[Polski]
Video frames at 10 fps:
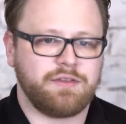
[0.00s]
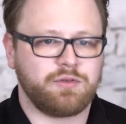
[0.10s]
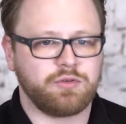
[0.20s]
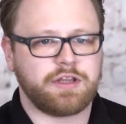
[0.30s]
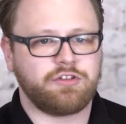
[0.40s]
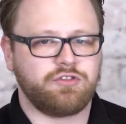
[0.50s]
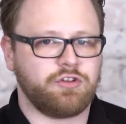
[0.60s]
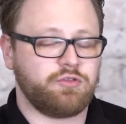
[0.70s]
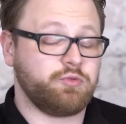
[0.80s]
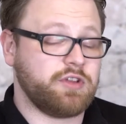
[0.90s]

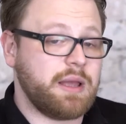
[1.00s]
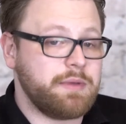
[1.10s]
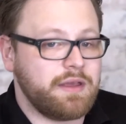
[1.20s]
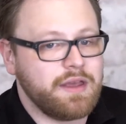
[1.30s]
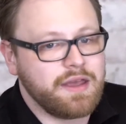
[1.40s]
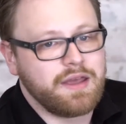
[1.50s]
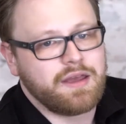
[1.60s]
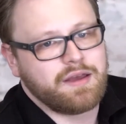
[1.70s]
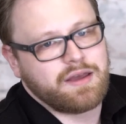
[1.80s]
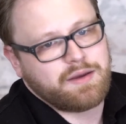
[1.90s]
skuteczność przynajmniej
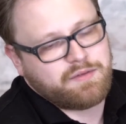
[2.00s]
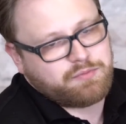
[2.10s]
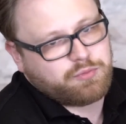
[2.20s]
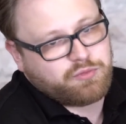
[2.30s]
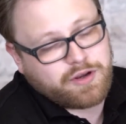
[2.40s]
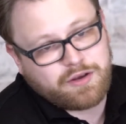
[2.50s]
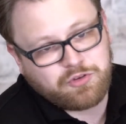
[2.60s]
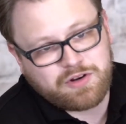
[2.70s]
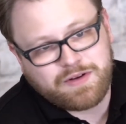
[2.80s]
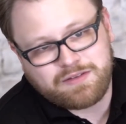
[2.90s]
w mojej
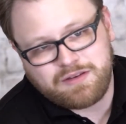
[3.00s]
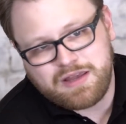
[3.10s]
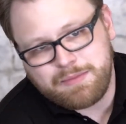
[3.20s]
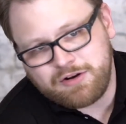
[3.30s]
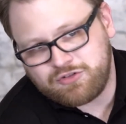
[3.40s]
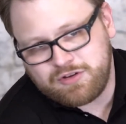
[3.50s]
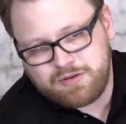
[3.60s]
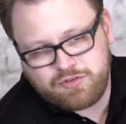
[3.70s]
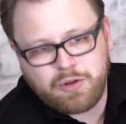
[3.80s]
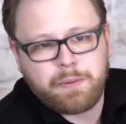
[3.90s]
obserwacji
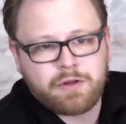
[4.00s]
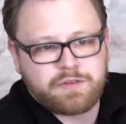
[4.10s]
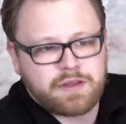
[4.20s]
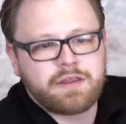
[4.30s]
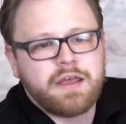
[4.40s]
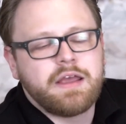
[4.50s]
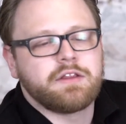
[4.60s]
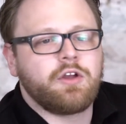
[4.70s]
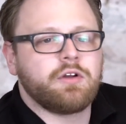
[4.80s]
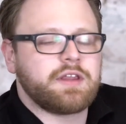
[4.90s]
niemalże 100%,
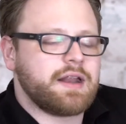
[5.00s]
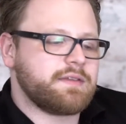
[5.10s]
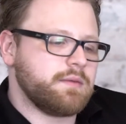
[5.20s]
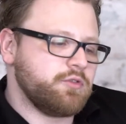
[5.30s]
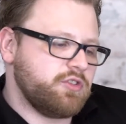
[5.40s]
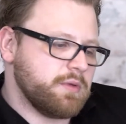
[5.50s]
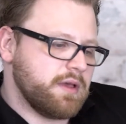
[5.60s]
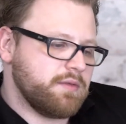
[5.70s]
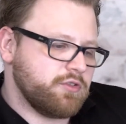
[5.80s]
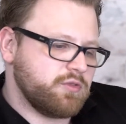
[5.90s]
tylko teraz
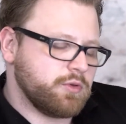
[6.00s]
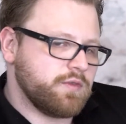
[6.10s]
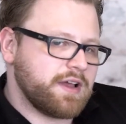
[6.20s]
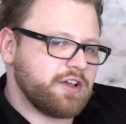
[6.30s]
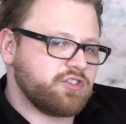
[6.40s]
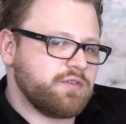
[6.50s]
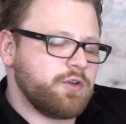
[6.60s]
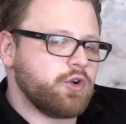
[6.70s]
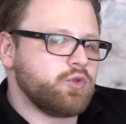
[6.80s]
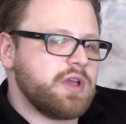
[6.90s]
musimy wziąć pod uwagę, że
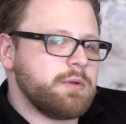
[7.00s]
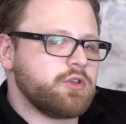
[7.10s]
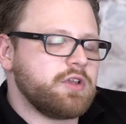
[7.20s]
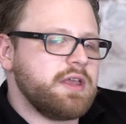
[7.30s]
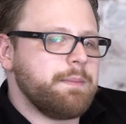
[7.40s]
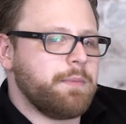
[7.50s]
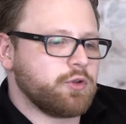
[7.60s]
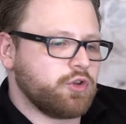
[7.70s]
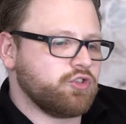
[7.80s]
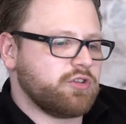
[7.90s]
wykonujemy to nie
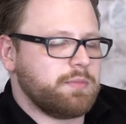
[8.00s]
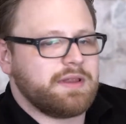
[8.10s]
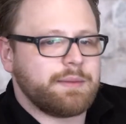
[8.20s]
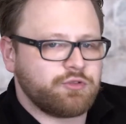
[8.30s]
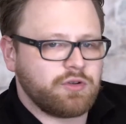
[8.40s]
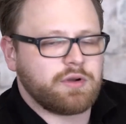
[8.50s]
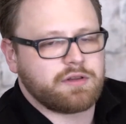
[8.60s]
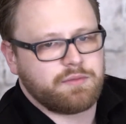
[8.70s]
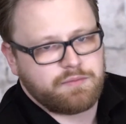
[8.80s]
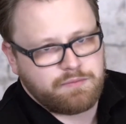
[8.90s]
po to, żeby na
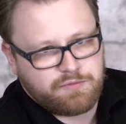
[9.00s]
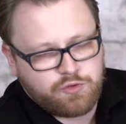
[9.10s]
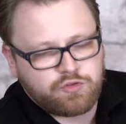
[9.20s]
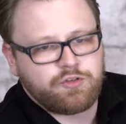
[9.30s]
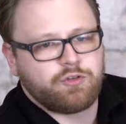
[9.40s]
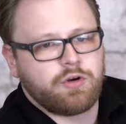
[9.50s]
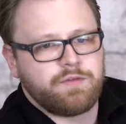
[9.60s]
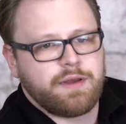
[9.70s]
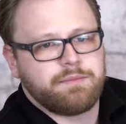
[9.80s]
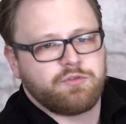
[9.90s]
przykład w
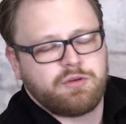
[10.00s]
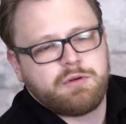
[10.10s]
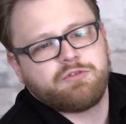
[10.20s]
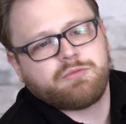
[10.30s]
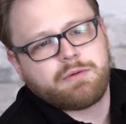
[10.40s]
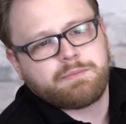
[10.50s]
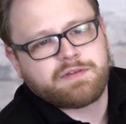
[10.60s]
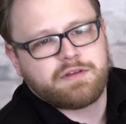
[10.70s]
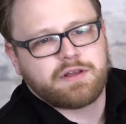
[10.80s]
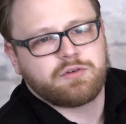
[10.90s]
cudzysłowie, przyjmijmy, że mamy
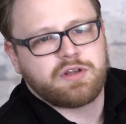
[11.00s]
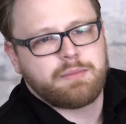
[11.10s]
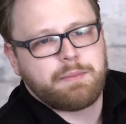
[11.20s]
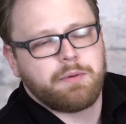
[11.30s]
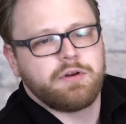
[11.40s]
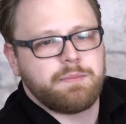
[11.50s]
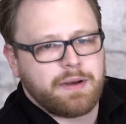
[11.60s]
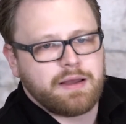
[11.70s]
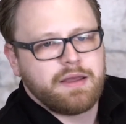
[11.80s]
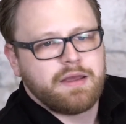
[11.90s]
pacjenta, który ma
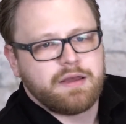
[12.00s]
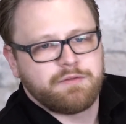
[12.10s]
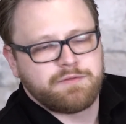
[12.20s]
polipa w, e,